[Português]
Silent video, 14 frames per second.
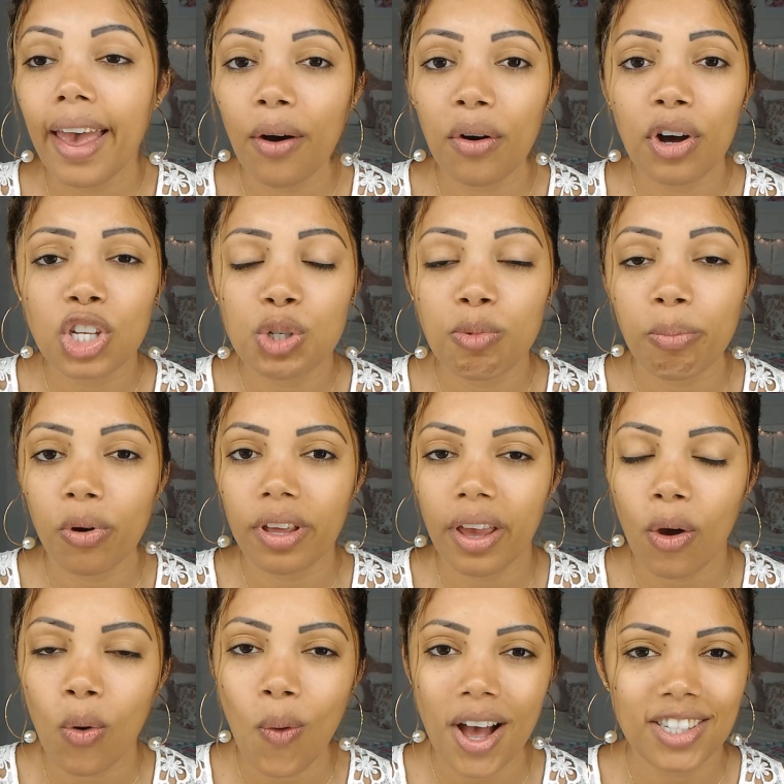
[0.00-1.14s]
É ótimo
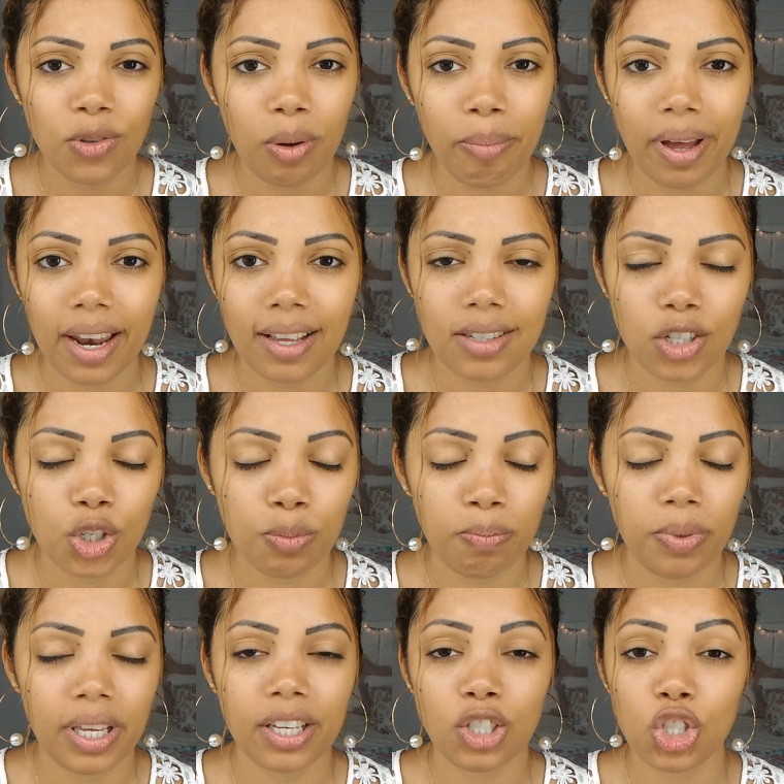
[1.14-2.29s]
porque quase não aparece
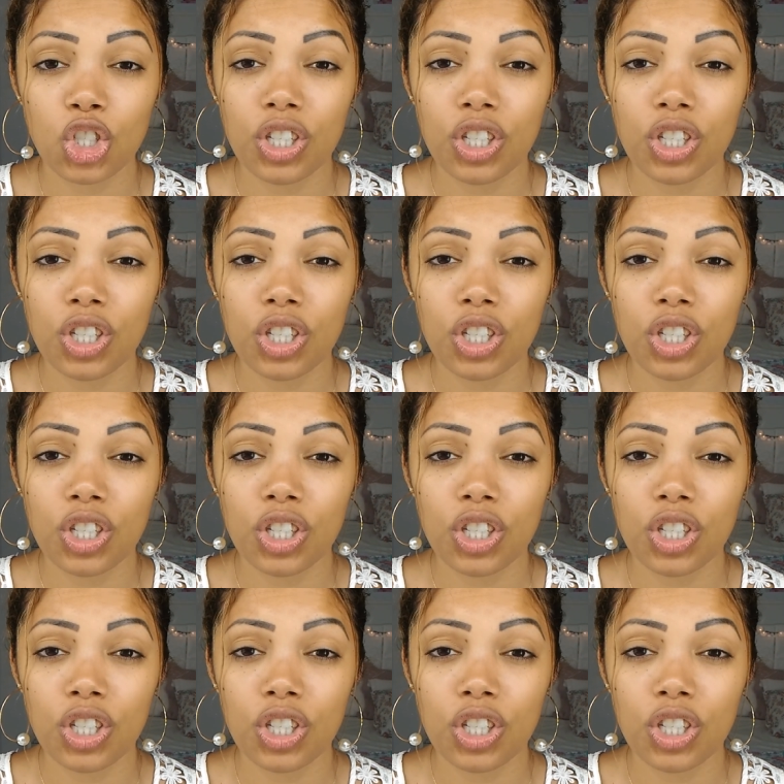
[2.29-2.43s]
espinha,